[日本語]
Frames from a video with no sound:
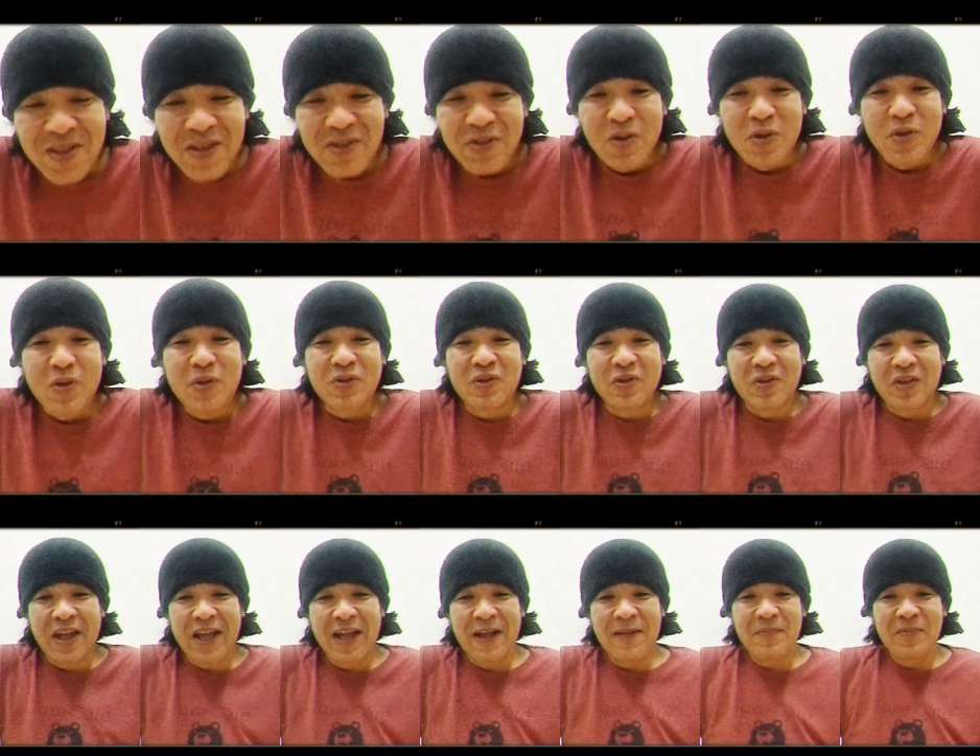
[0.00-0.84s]
ということ
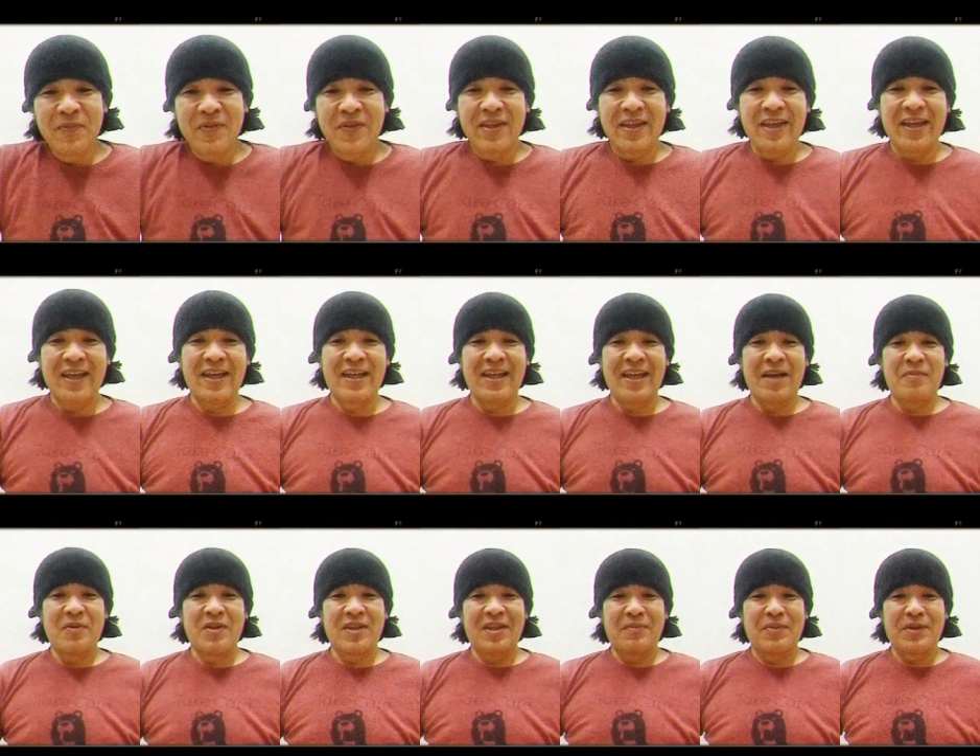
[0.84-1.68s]
で、えー、
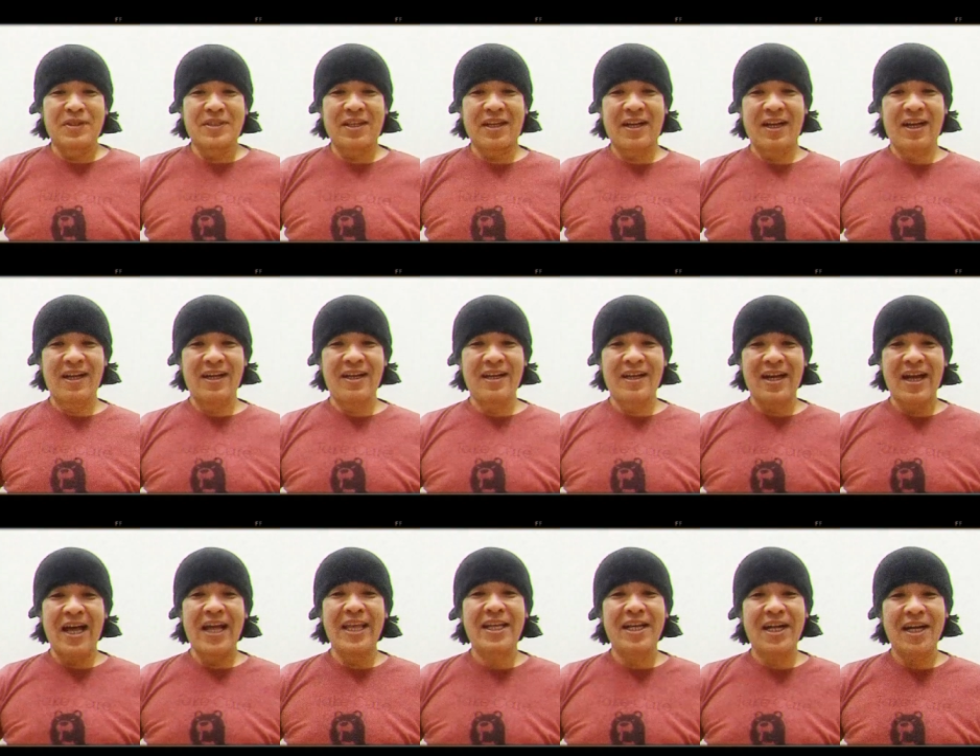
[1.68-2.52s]
山田バサラ、
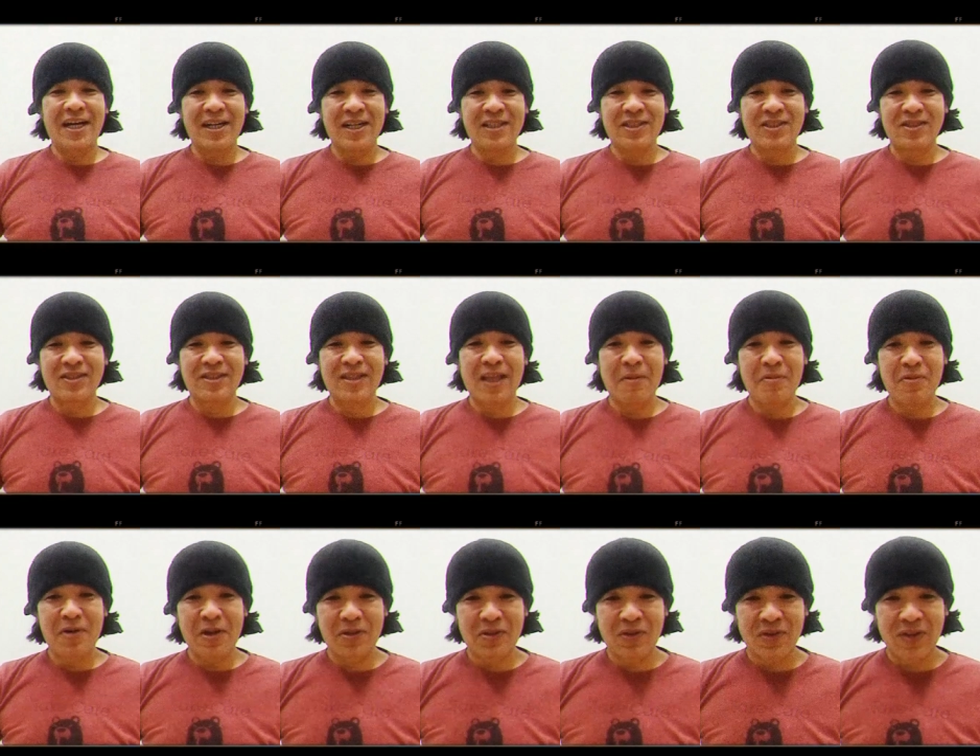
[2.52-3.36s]
相変わらず
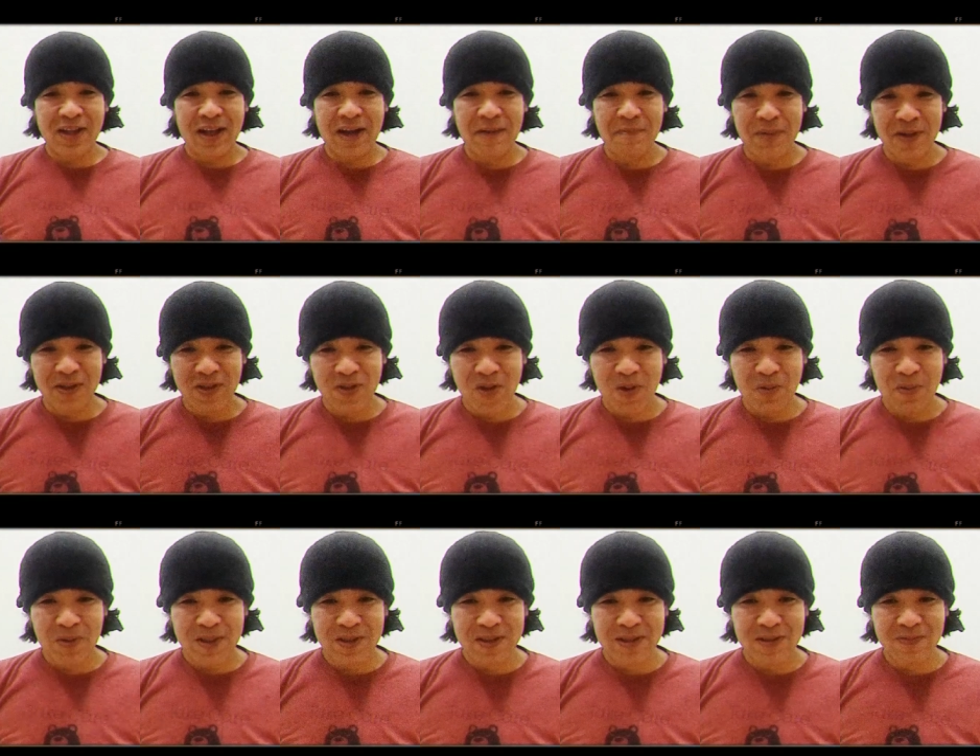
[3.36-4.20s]
タブレットで頑張っており
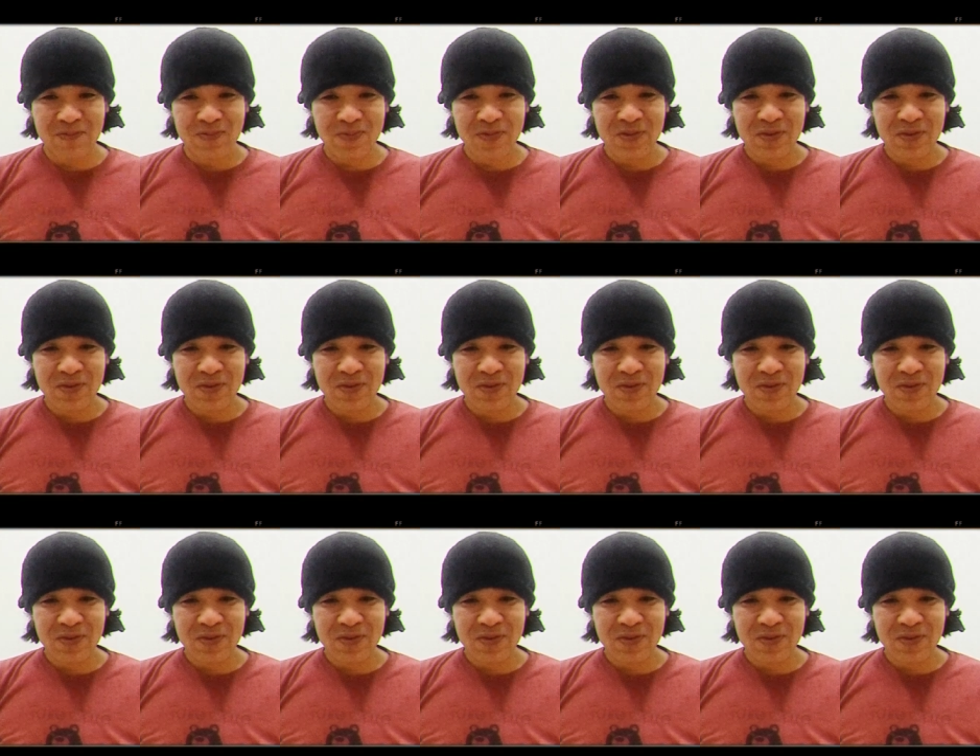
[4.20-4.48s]
ます。